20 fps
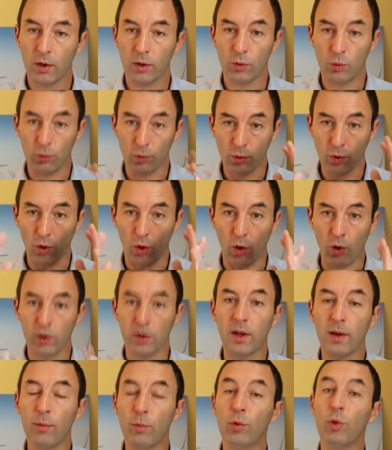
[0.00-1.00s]
Donc
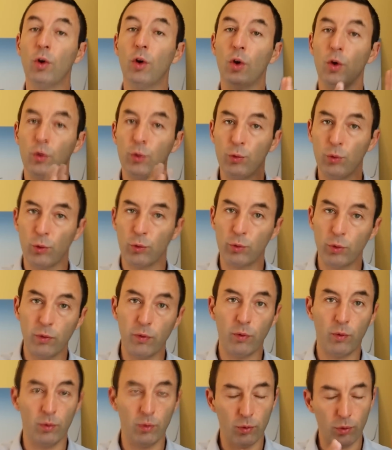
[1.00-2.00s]
en un mot, sur ce
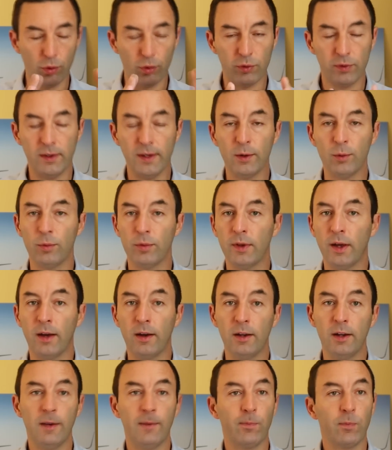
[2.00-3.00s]
front, retenez qu'on
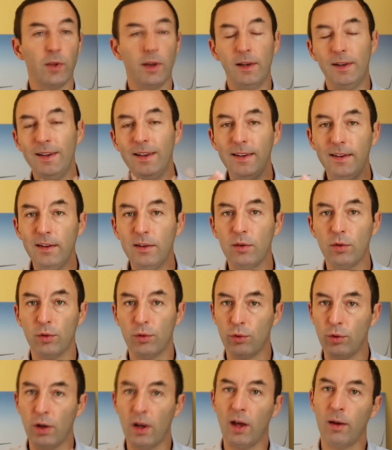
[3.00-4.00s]
a l'élite
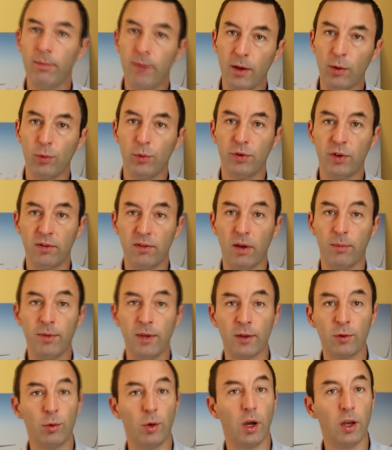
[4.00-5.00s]
de l'armée russe qui va
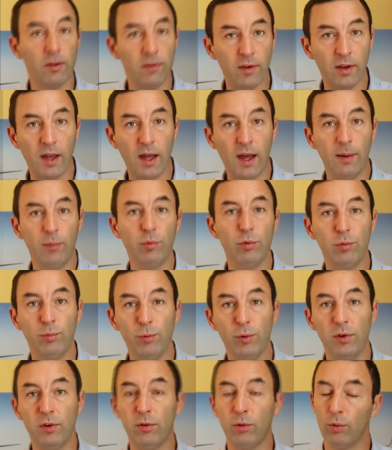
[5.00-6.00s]
bientôt arriver à bout de
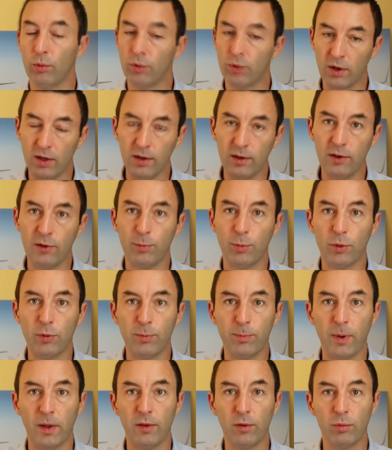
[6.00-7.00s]
munitions, qui ne dispose
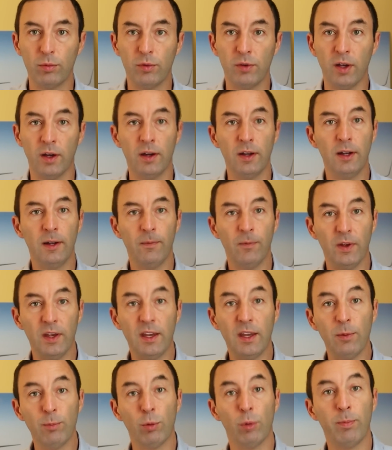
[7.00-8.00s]
pas de soutien et
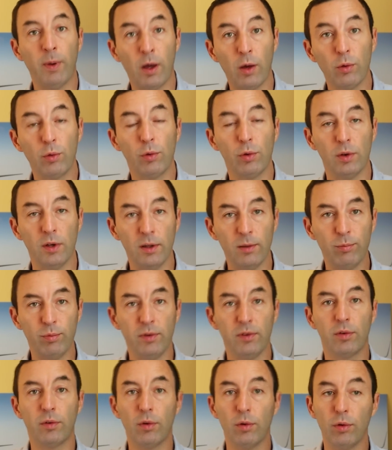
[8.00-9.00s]
qui ne peut pas reculer
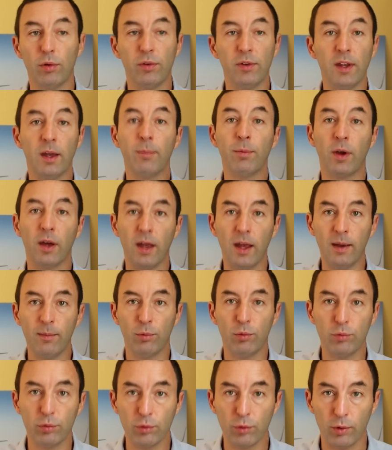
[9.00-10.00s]
puisque le Dniepr est
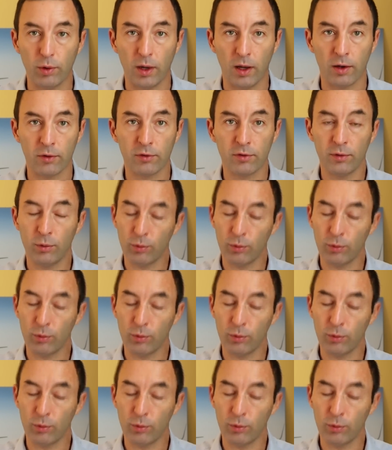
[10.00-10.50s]
beaucoup trop large.